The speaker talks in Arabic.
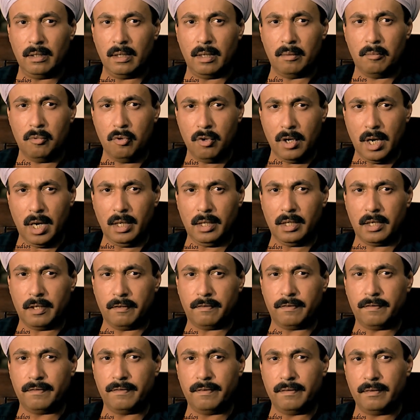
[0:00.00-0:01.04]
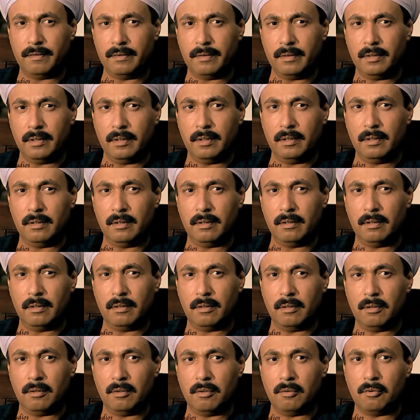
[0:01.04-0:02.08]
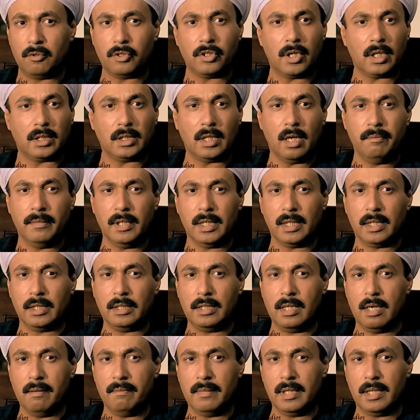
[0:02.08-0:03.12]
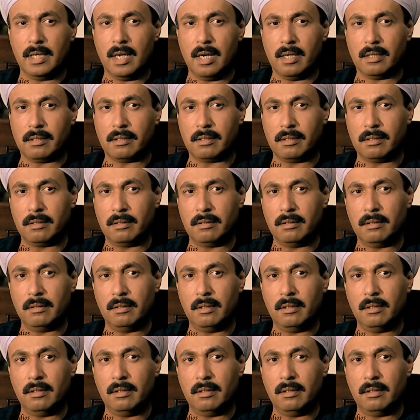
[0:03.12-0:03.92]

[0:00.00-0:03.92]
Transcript: أبويا عرف وشتمني قدام الناس